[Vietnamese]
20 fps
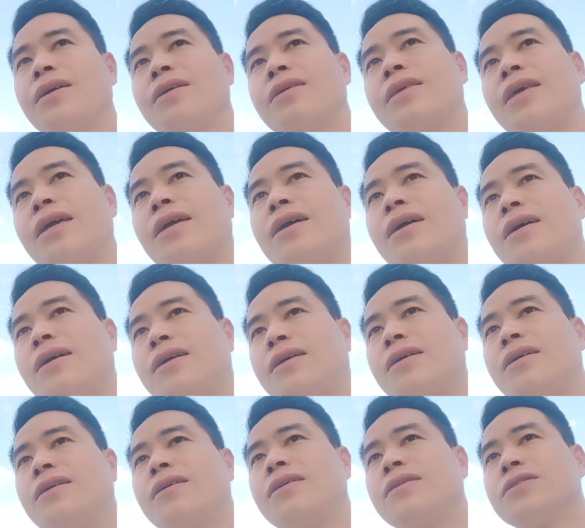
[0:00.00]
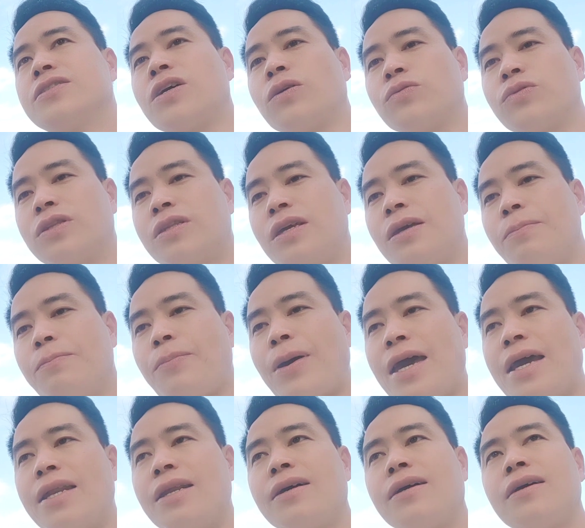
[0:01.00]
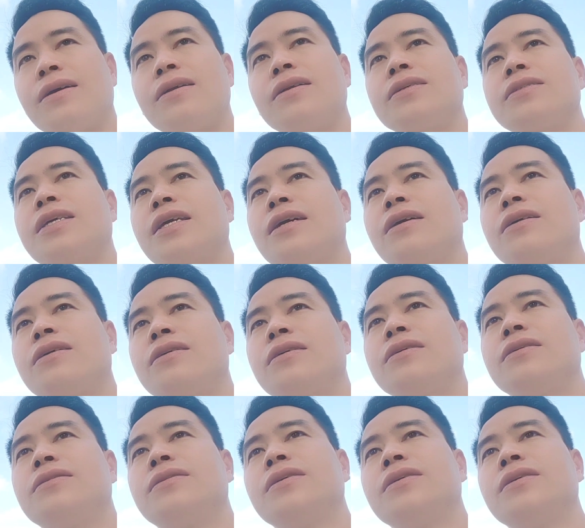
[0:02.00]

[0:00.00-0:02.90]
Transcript: chỉ uh, rầu thi bé nó nó chỉ họ